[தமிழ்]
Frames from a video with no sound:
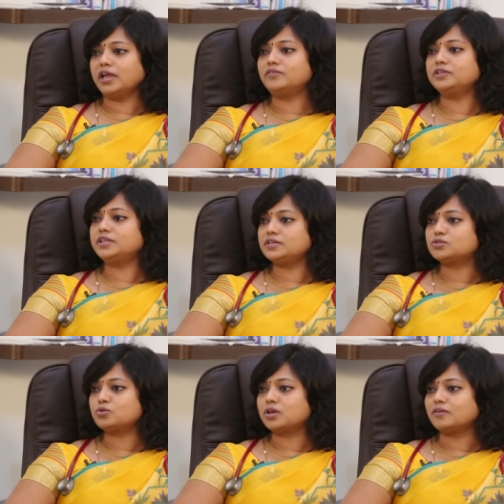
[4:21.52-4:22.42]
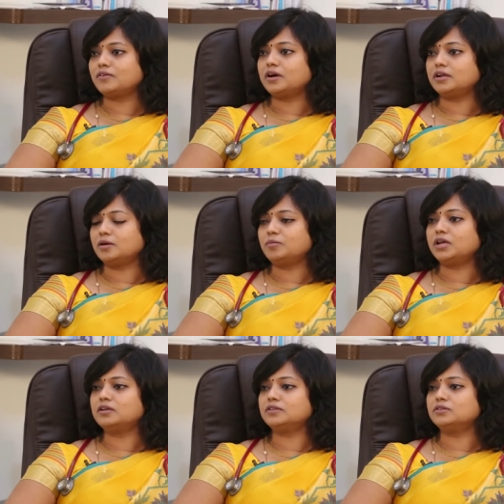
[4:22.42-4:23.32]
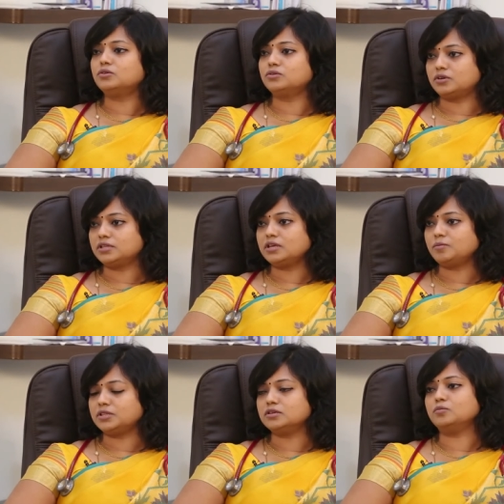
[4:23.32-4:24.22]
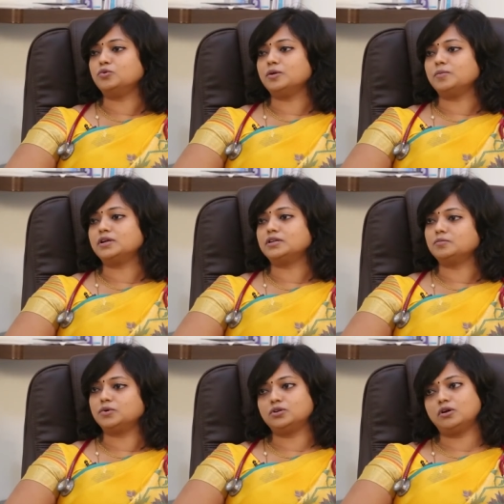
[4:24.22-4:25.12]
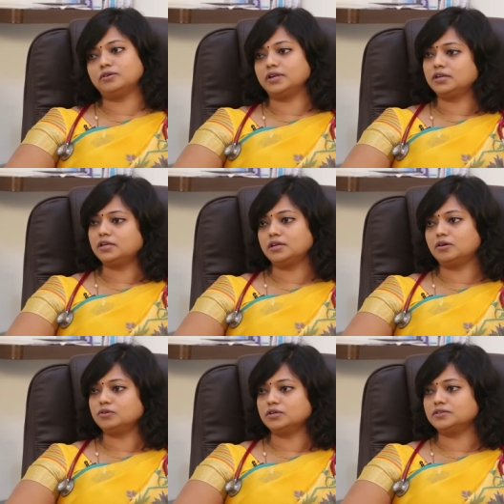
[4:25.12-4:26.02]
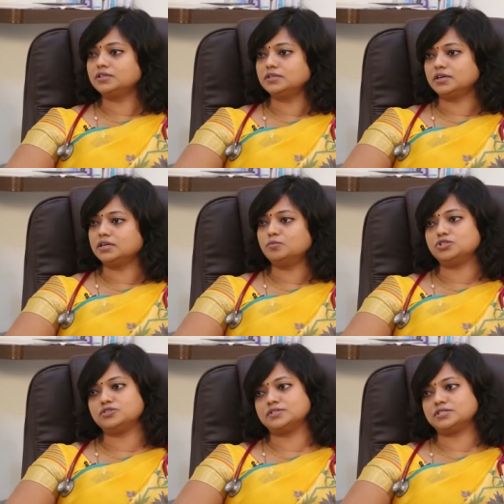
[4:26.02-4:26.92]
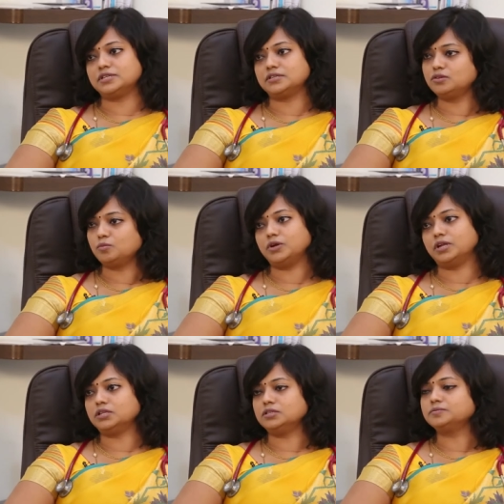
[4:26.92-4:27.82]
எவ்ரி திங் இஸ் ஓகேவா நம்மளால வந்து ஒரு குழந்தையை பெற்றுக்க முடியுமான்றது மட்டும் அவங்களால அவங்க வந்து அதை கண்டுபிடிச்சு வச்சுக்கிறது ரொம்ப நல்லது